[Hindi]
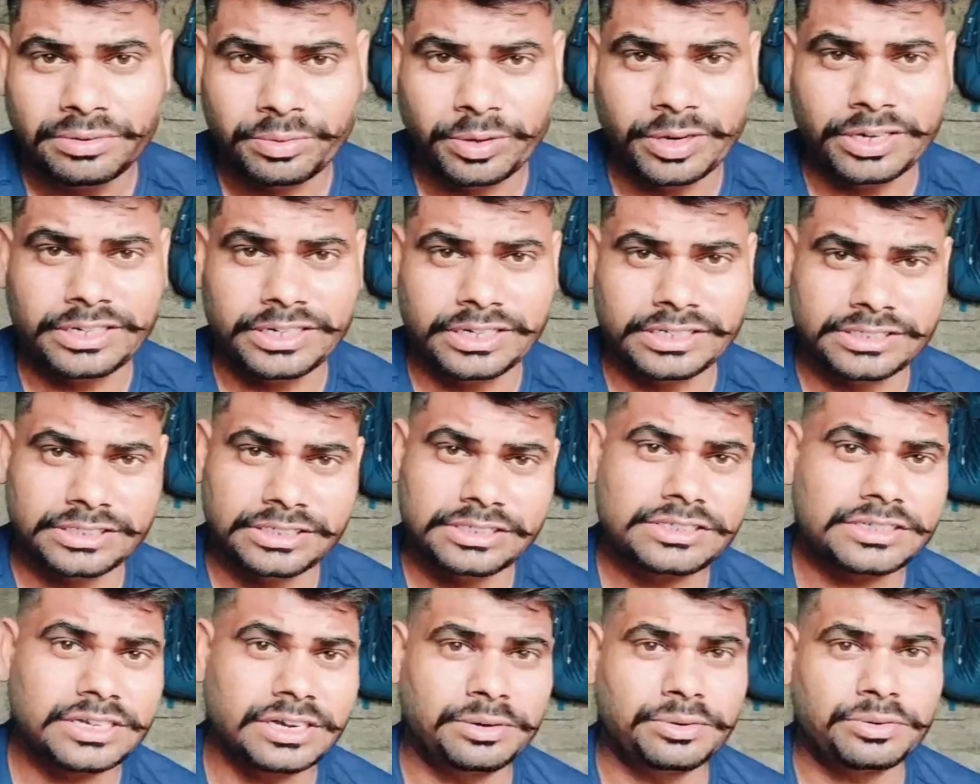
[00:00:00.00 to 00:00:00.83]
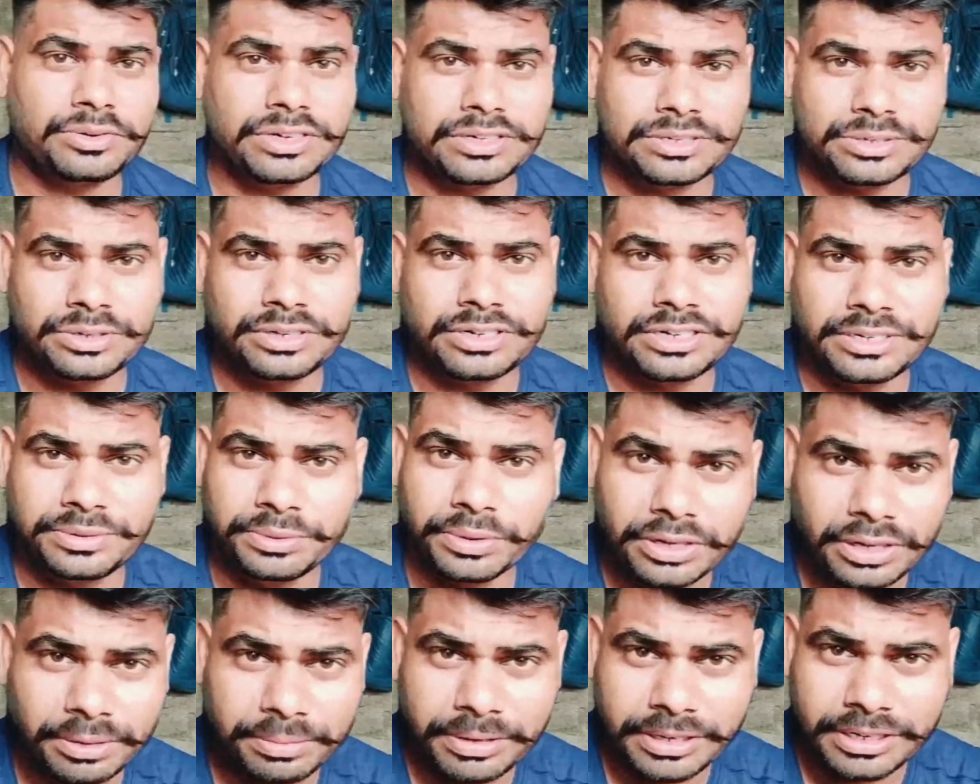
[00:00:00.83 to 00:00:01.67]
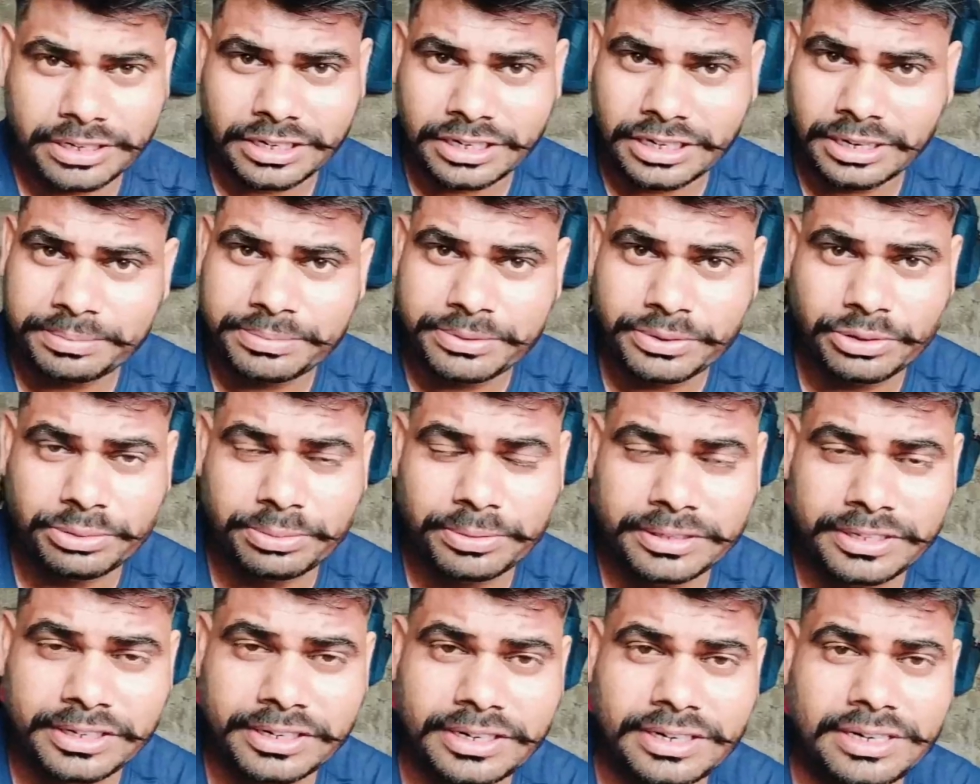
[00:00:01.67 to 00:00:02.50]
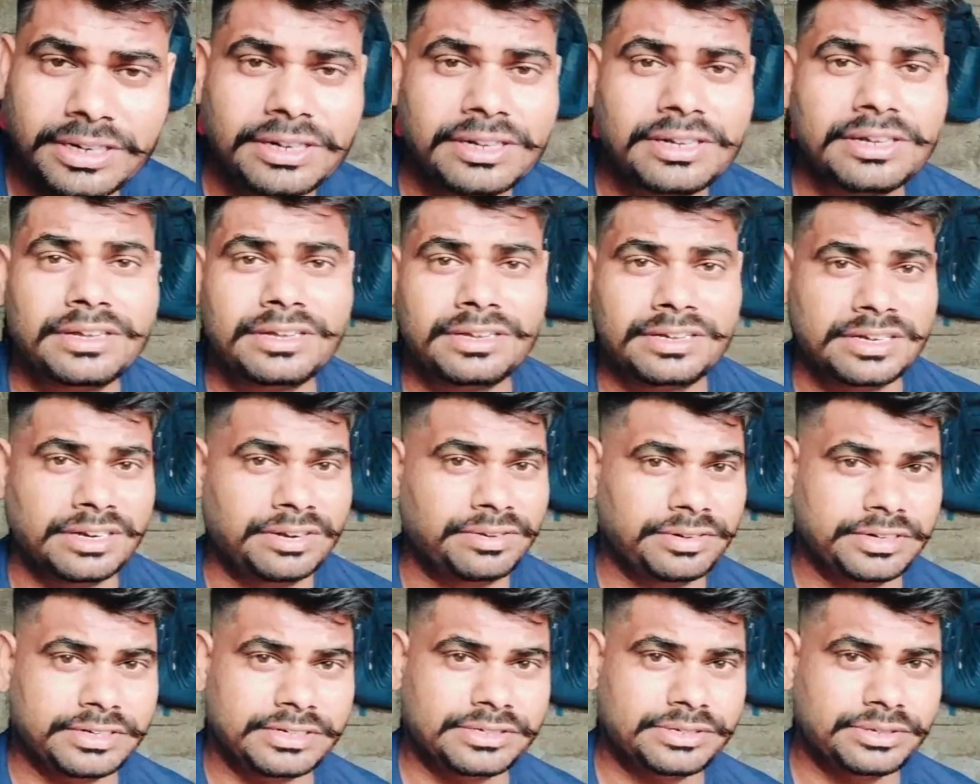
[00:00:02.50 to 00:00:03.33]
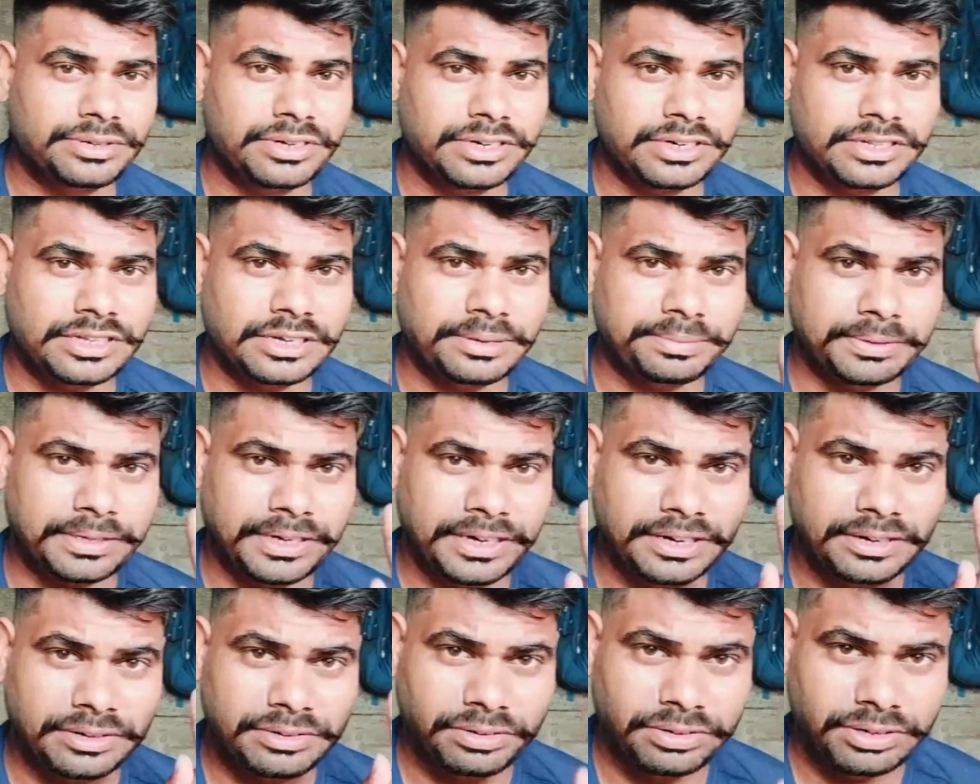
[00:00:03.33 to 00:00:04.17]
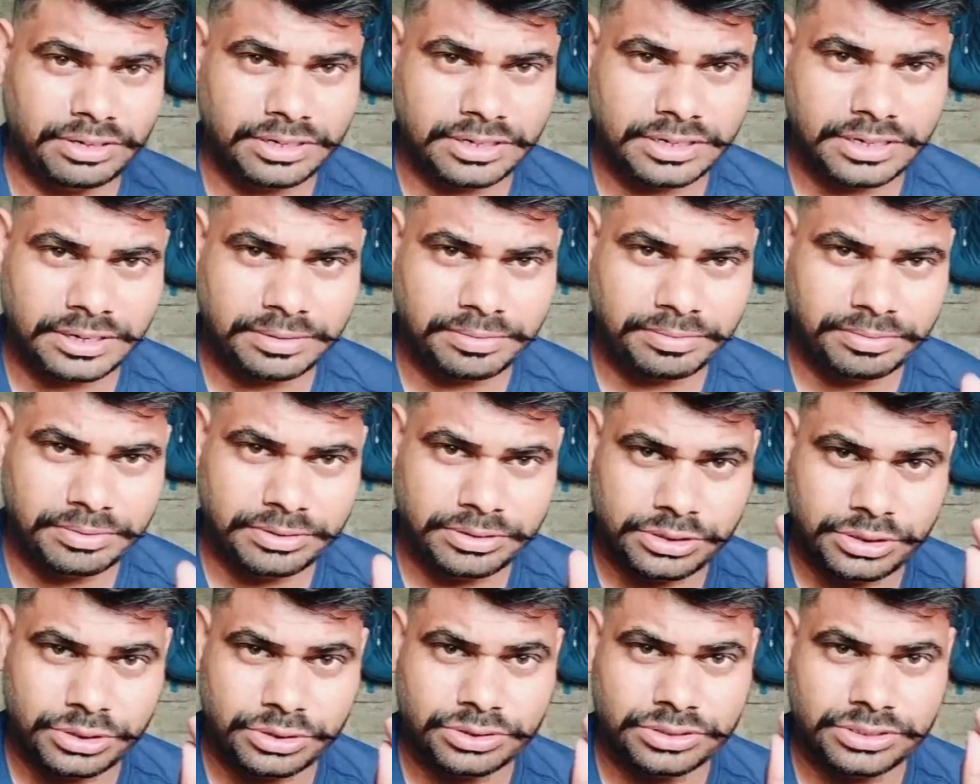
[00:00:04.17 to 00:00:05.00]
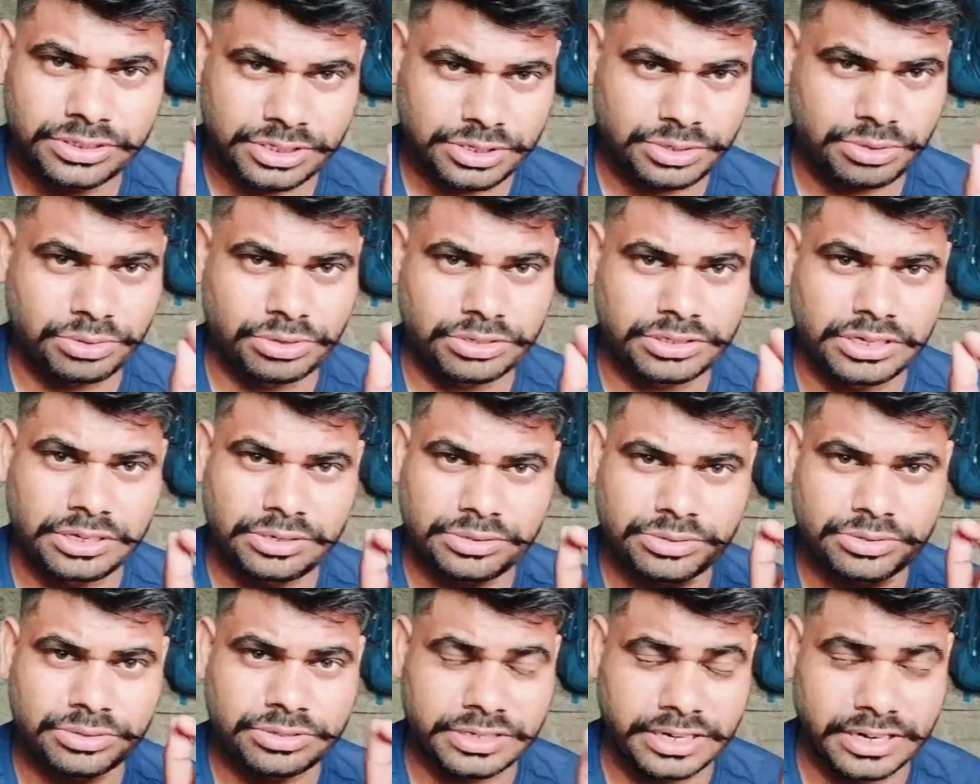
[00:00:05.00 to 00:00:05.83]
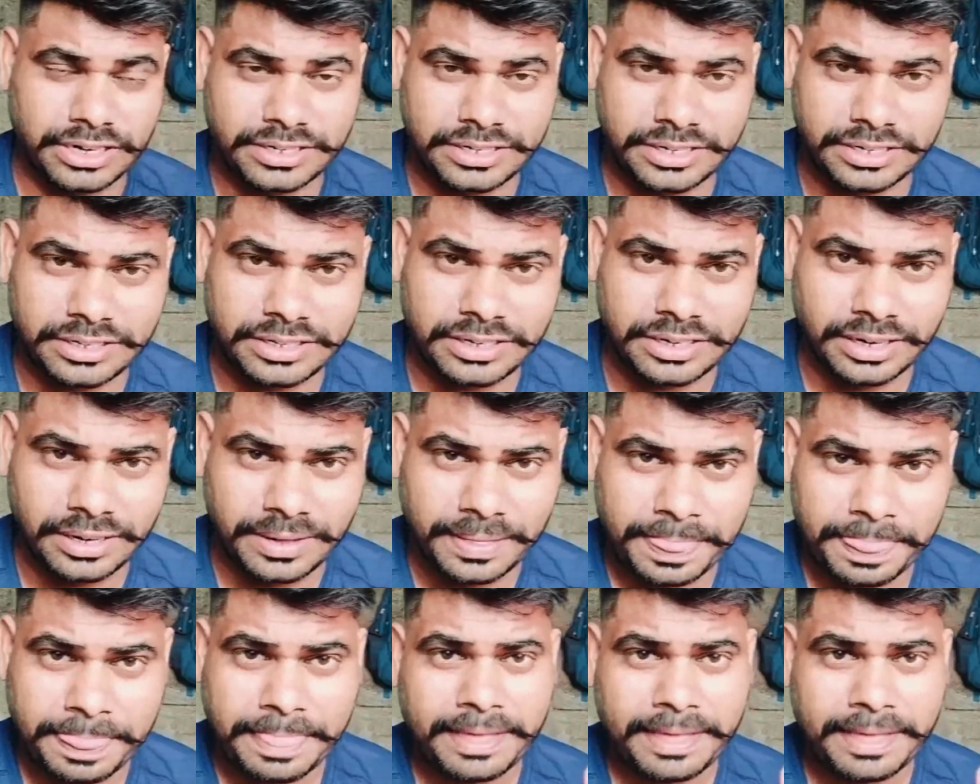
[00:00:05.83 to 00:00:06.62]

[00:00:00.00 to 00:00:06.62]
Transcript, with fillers: वाई एग्जिस्ट का उसका छोड़ रही है वो कमेंट करके आप ज़रूर बताना काउंटिंग छोड़ रही है तो आपका एनकाउंटर का जो स्क्रू होता है उसको टाइट कर देना